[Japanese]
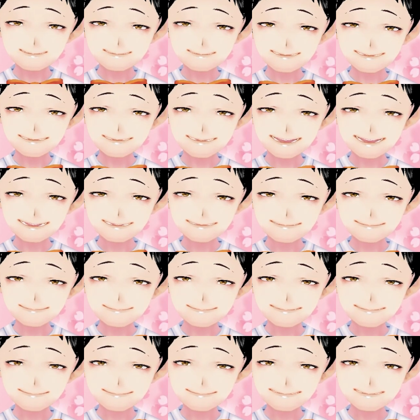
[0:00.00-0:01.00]
吉田隼人
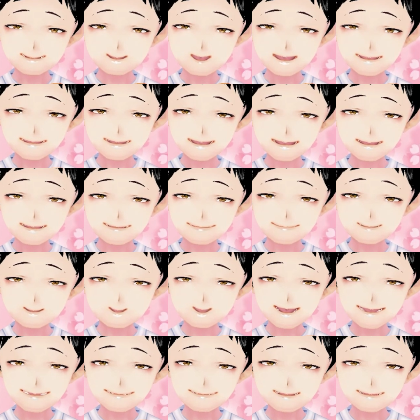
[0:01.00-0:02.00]
騎手騎乗の
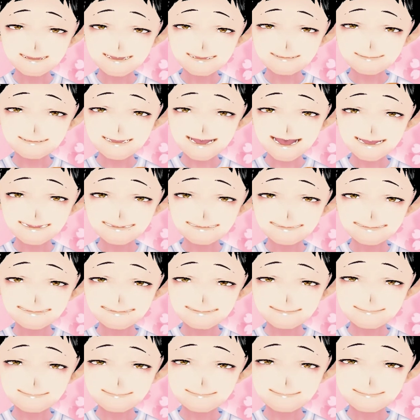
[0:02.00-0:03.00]
5枠5番
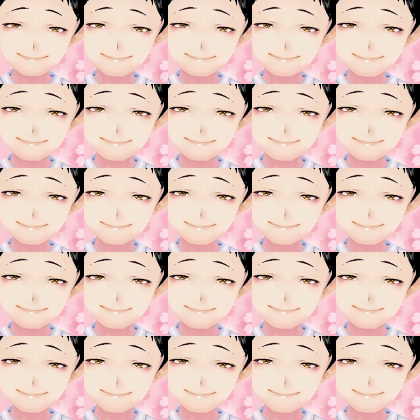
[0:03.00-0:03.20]
アリーボ。